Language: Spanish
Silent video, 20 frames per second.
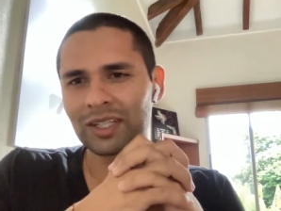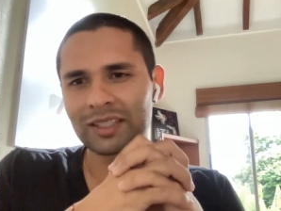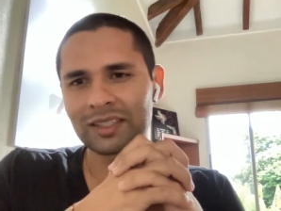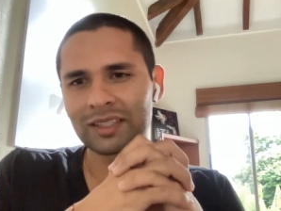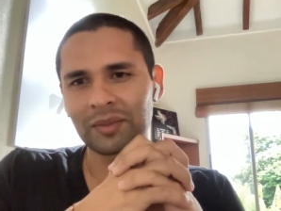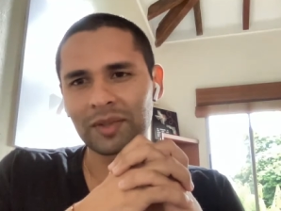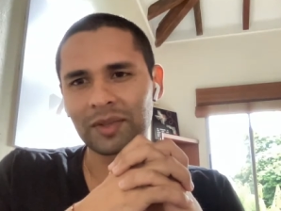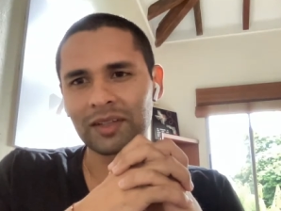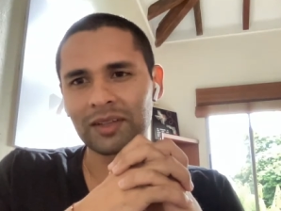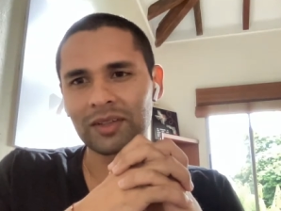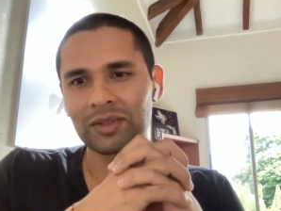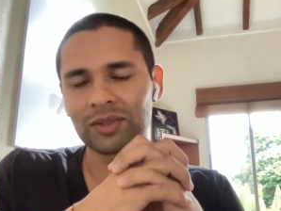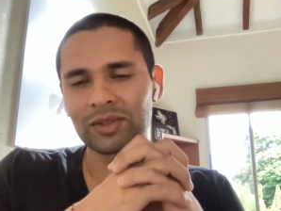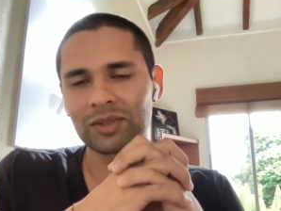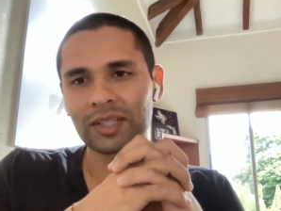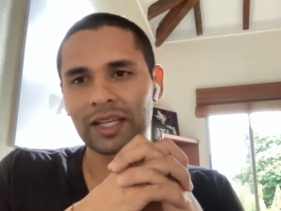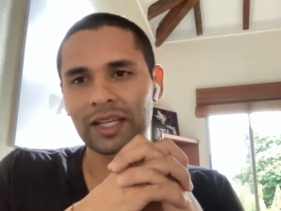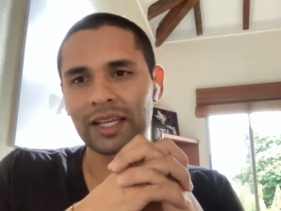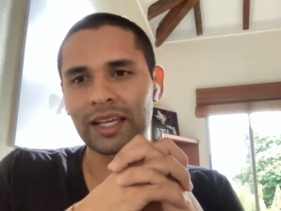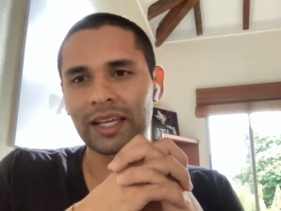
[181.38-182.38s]
los
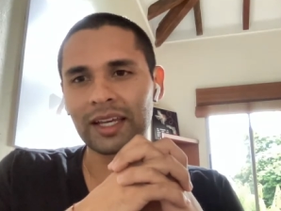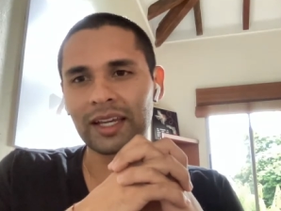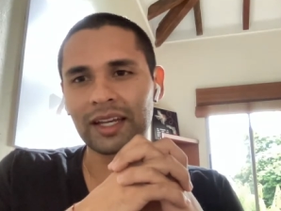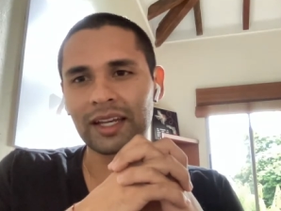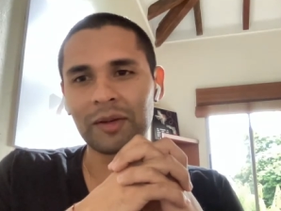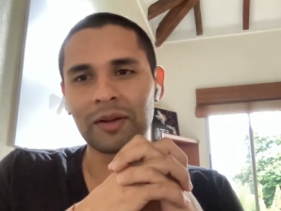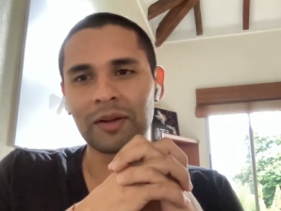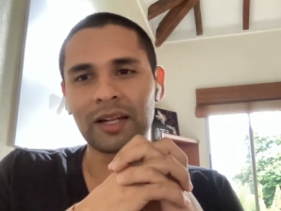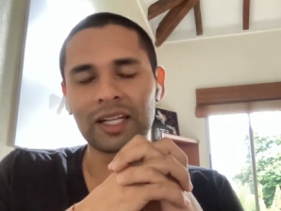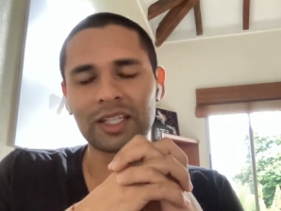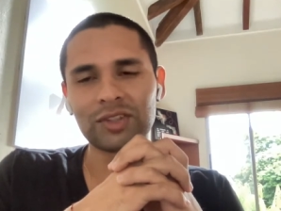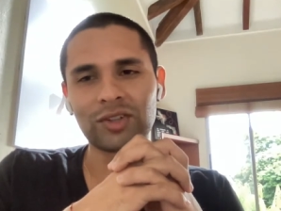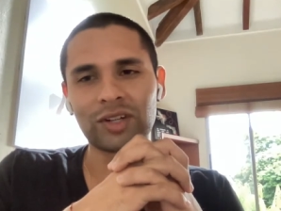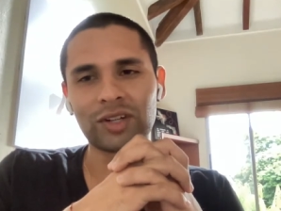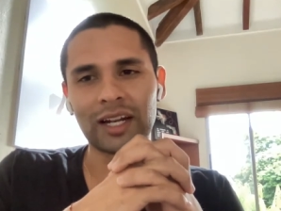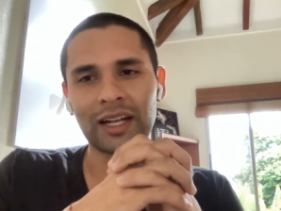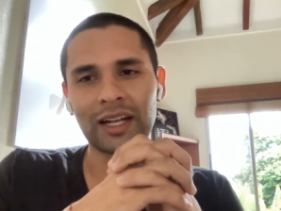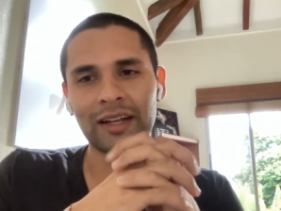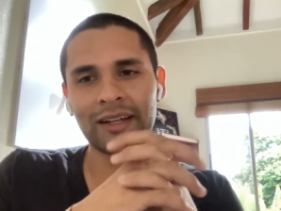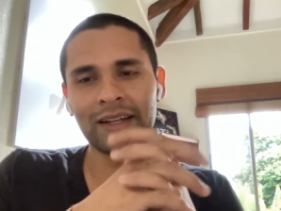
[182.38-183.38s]
lanzamientos eh, a nivel
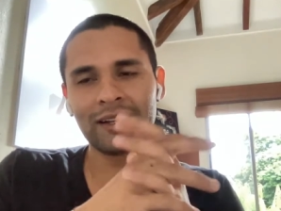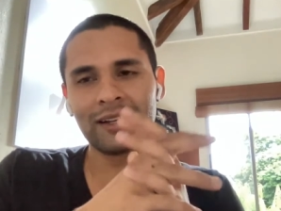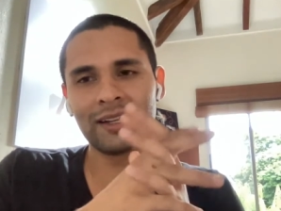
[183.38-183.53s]
nacional.